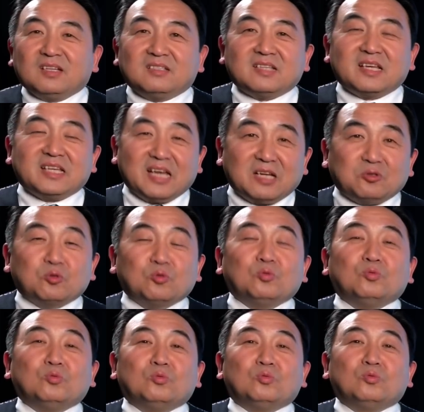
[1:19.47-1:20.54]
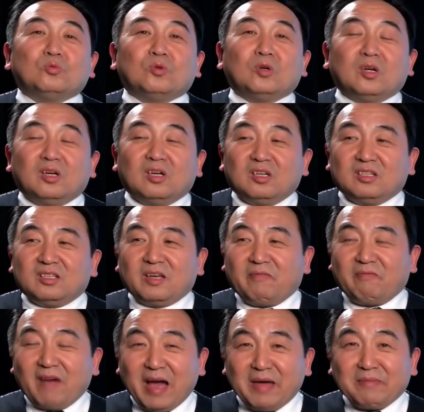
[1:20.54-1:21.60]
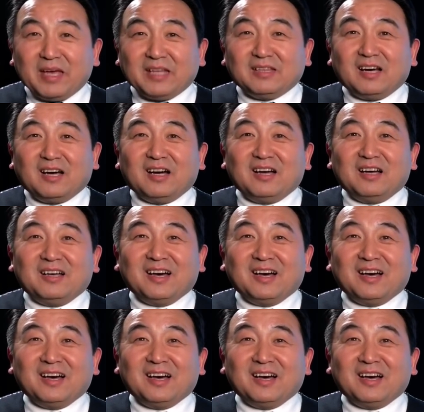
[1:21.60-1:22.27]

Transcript: 在演出，那外面呢，